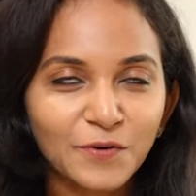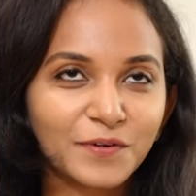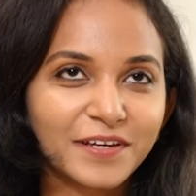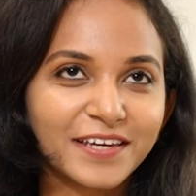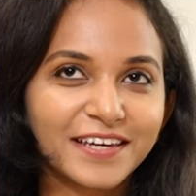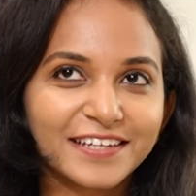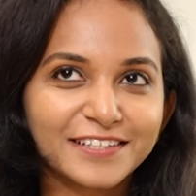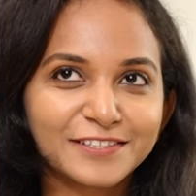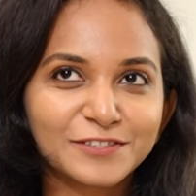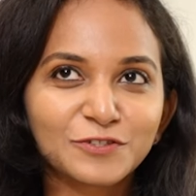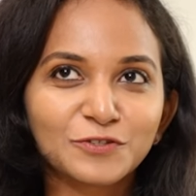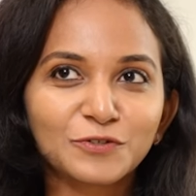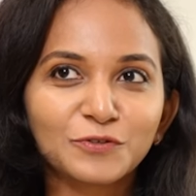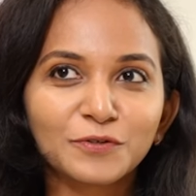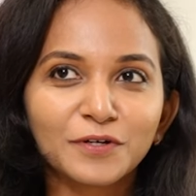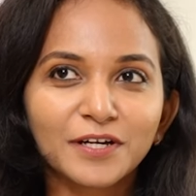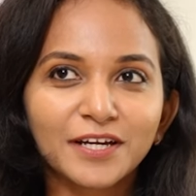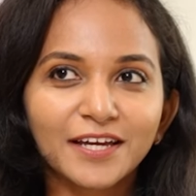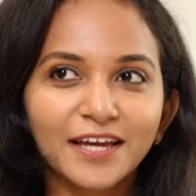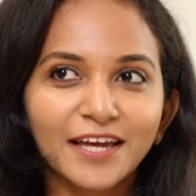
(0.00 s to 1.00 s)
ஓகே ஸோ
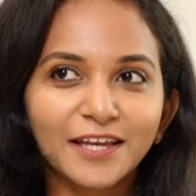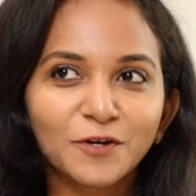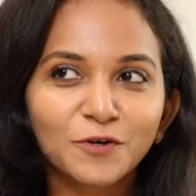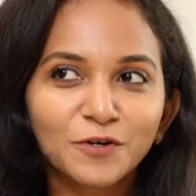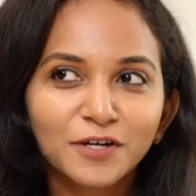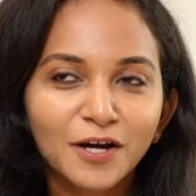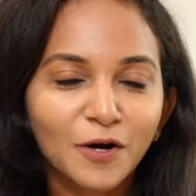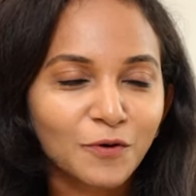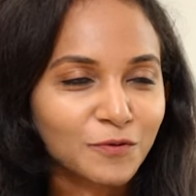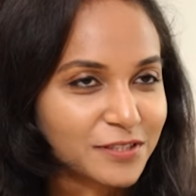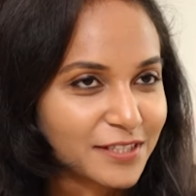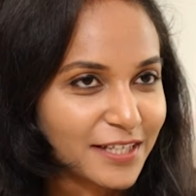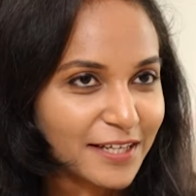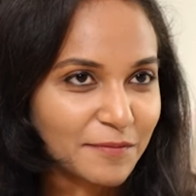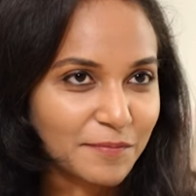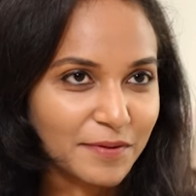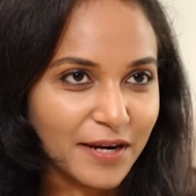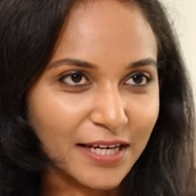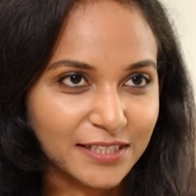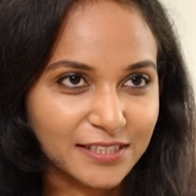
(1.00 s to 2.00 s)
என்னோட கவுன்சிலிங்
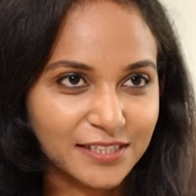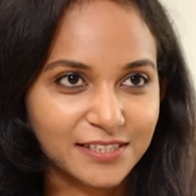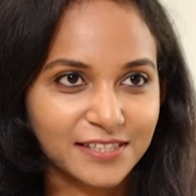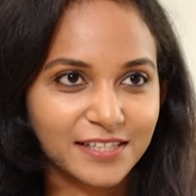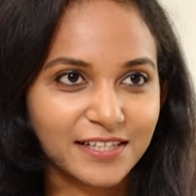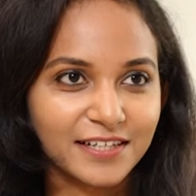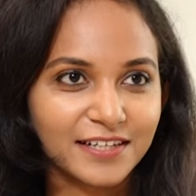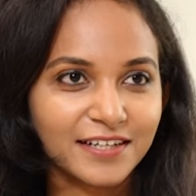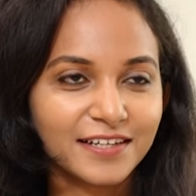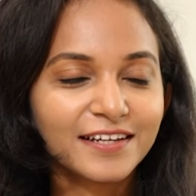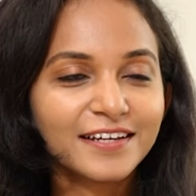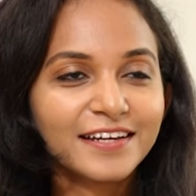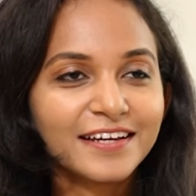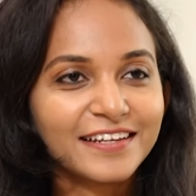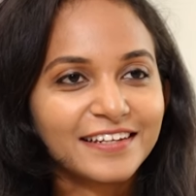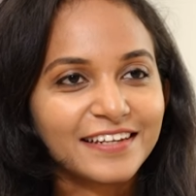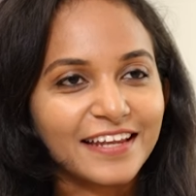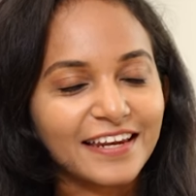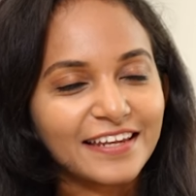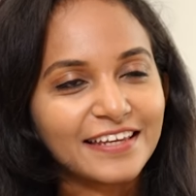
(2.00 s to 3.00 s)
ப்ராக்டிஸ்ல
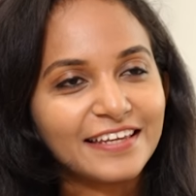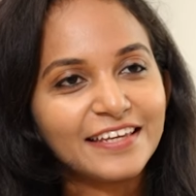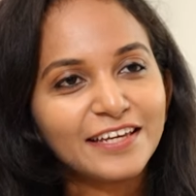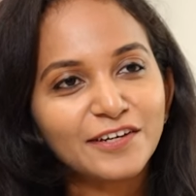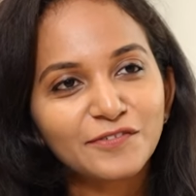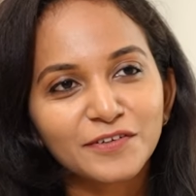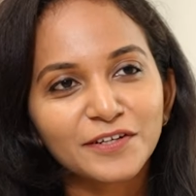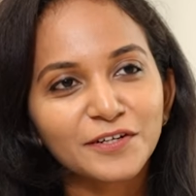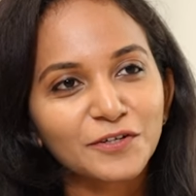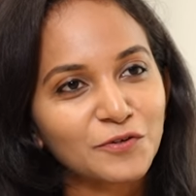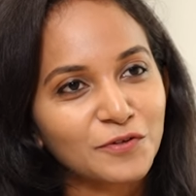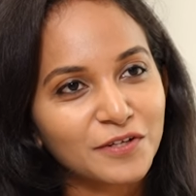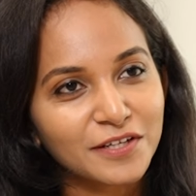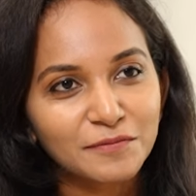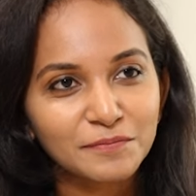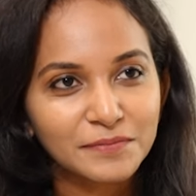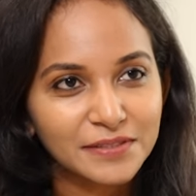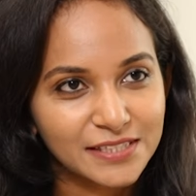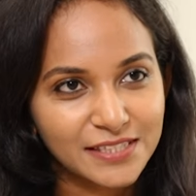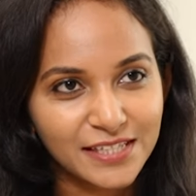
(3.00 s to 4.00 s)
நிறைய வரக்கூடிய
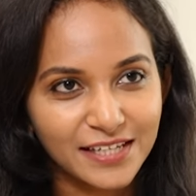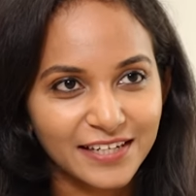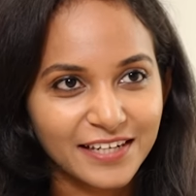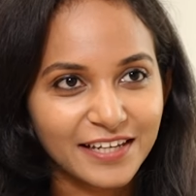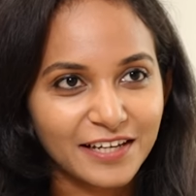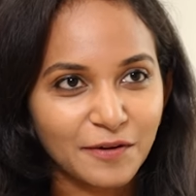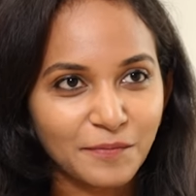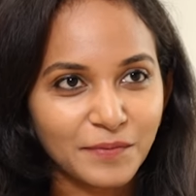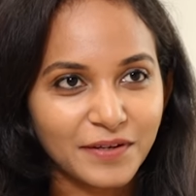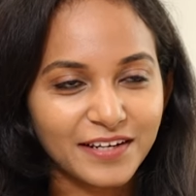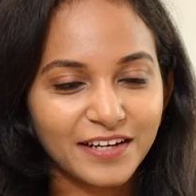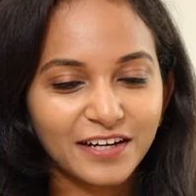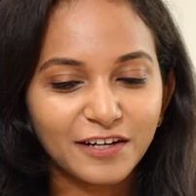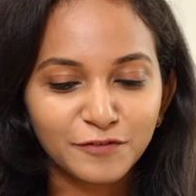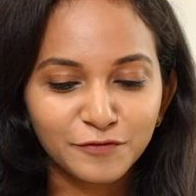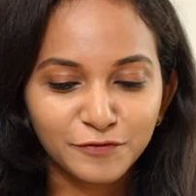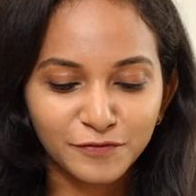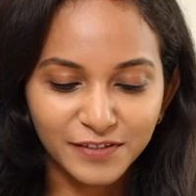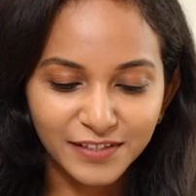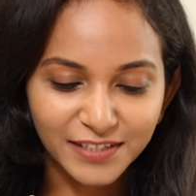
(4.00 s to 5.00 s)
மிட்ஸ் என்ன அப்படின்னா
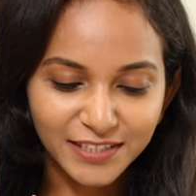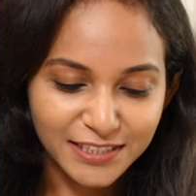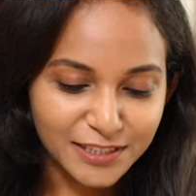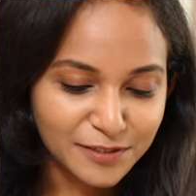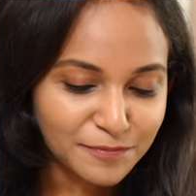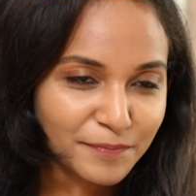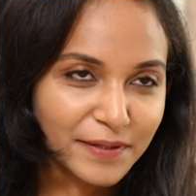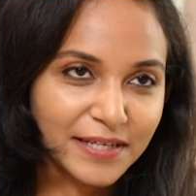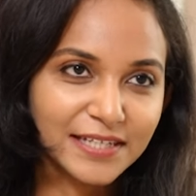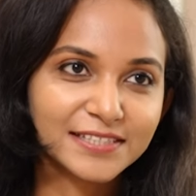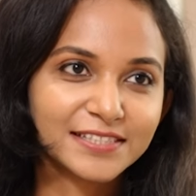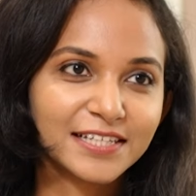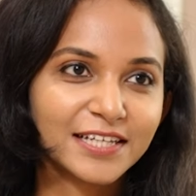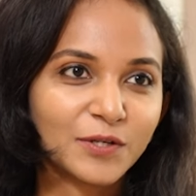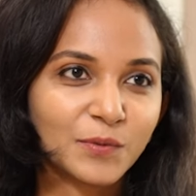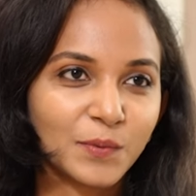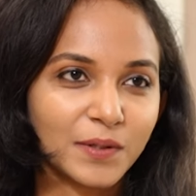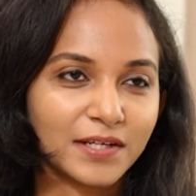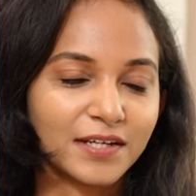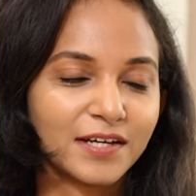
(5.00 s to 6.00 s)
ஃபர்ஸ்ட்
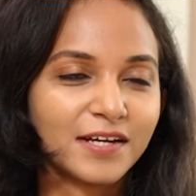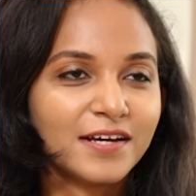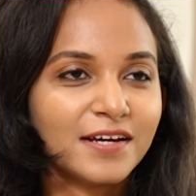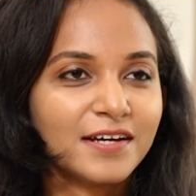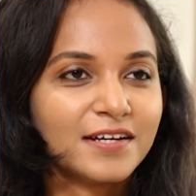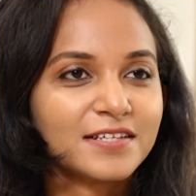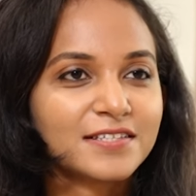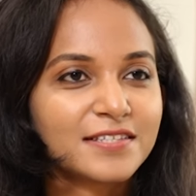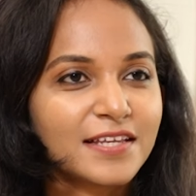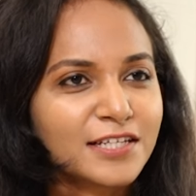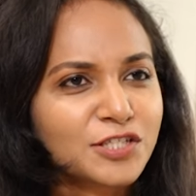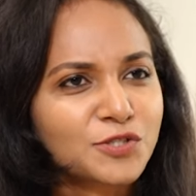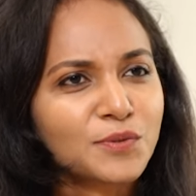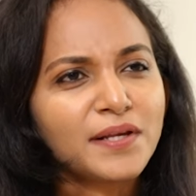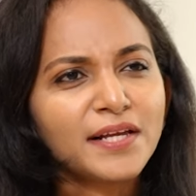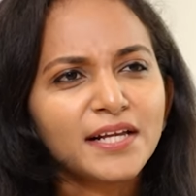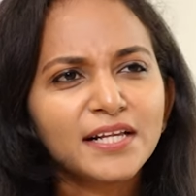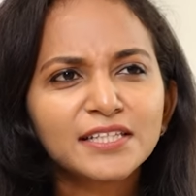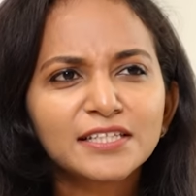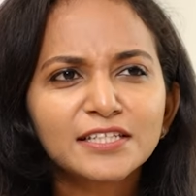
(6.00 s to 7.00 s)
பேசிக் ஒன் செக்ஷுவல்
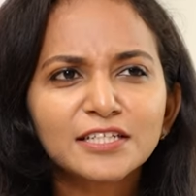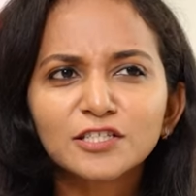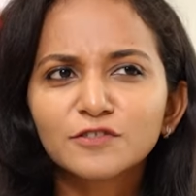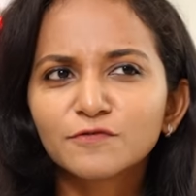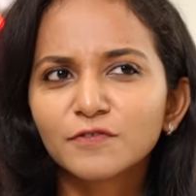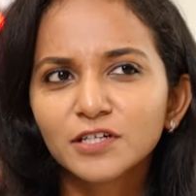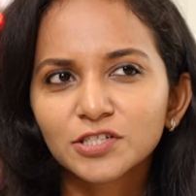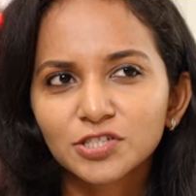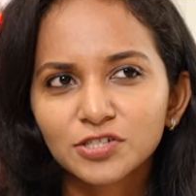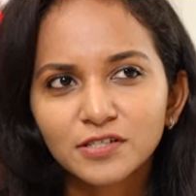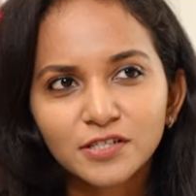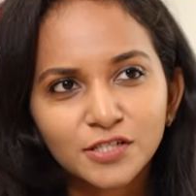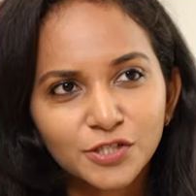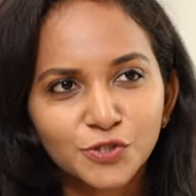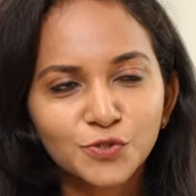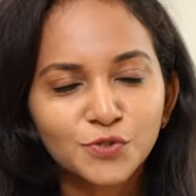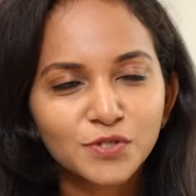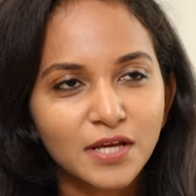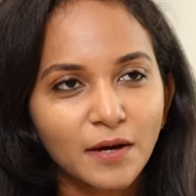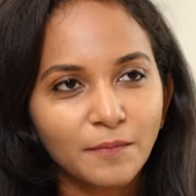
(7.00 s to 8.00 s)
ஹெல்த் டிஸ்ஃபங்க்ஷன்
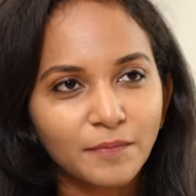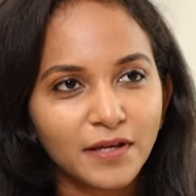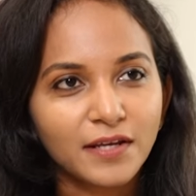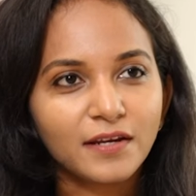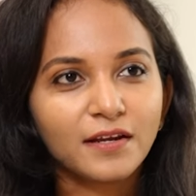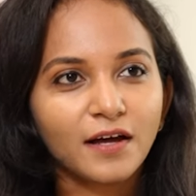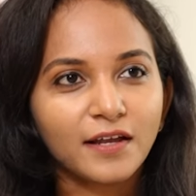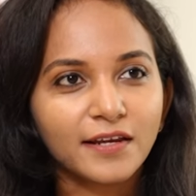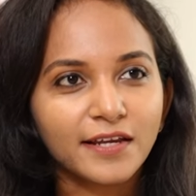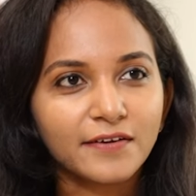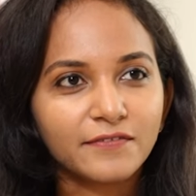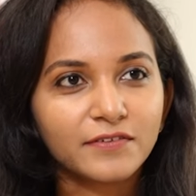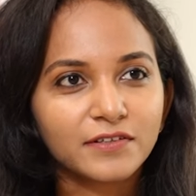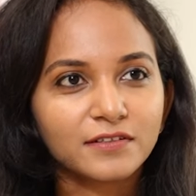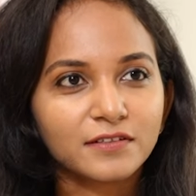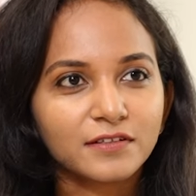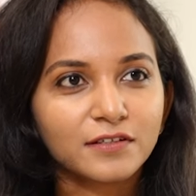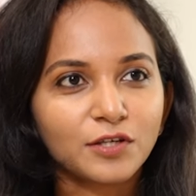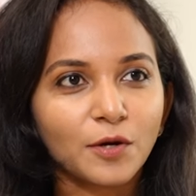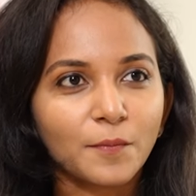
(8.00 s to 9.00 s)
இஷ்யூஸ் அப்படின்னாலே
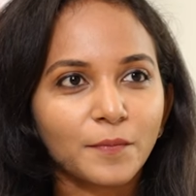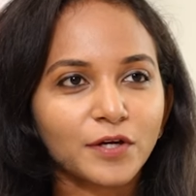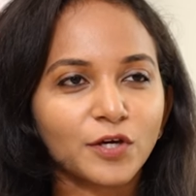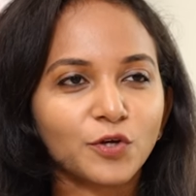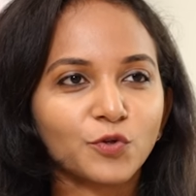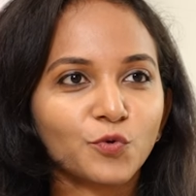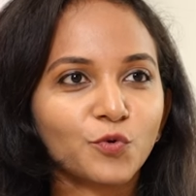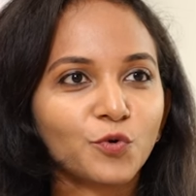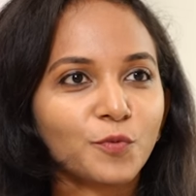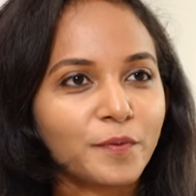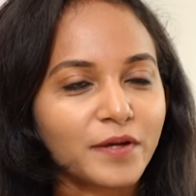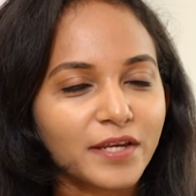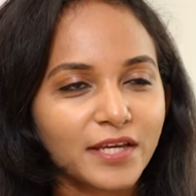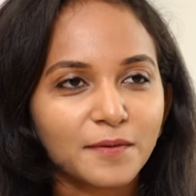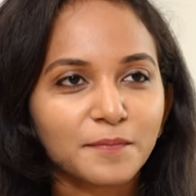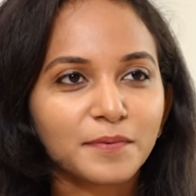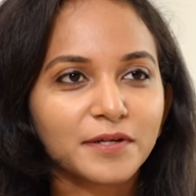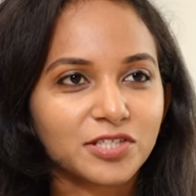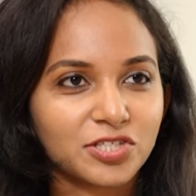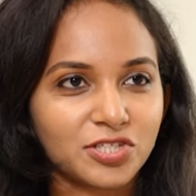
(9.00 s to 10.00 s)
வந்து நமக்கு ஏதோ ஒரு பெரிய
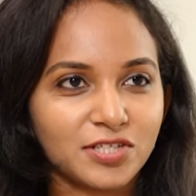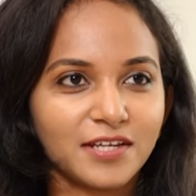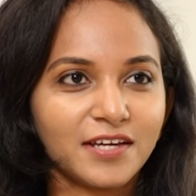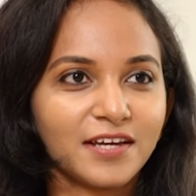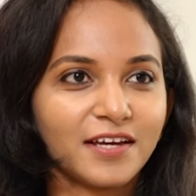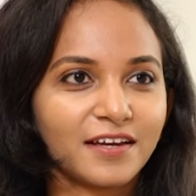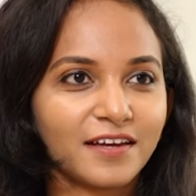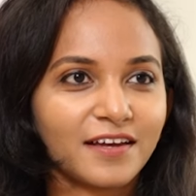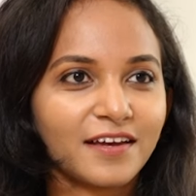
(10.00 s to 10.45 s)
பிரச்சனை